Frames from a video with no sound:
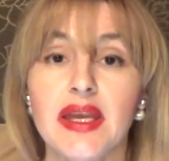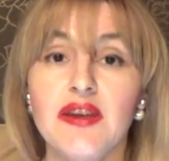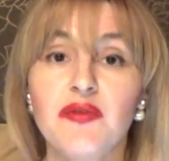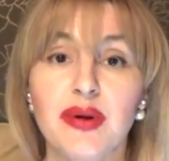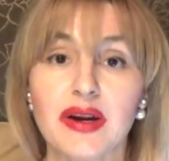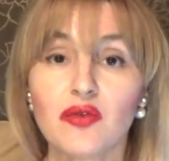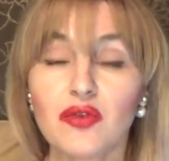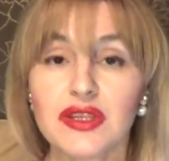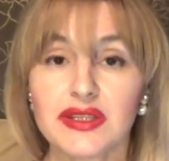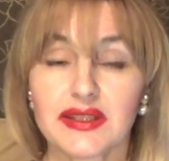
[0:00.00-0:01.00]
И в
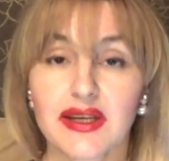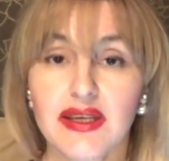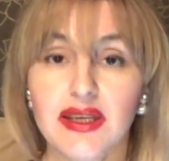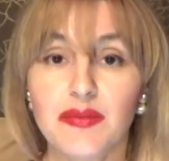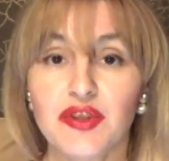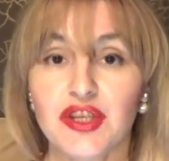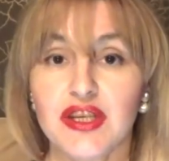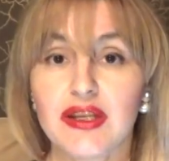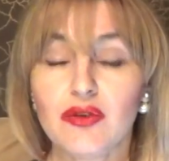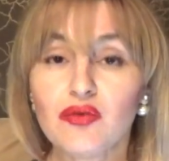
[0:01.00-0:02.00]
погоне за какими-то
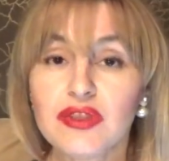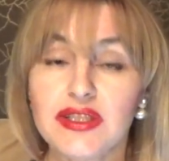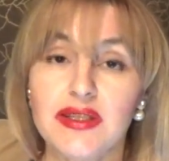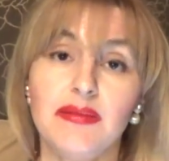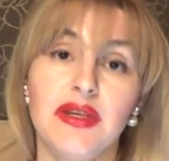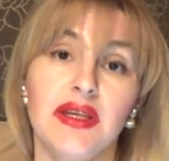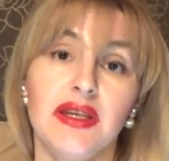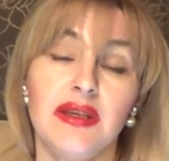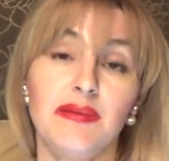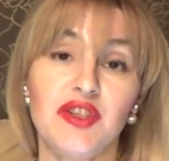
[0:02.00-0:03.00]
иллюзиями
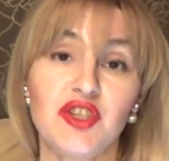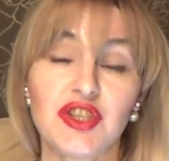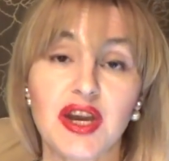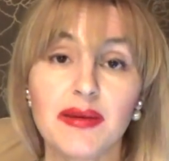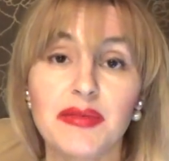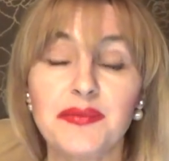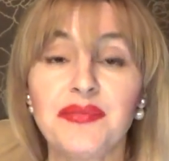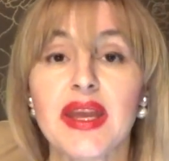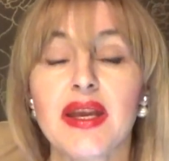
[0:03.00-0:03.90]
и мечтами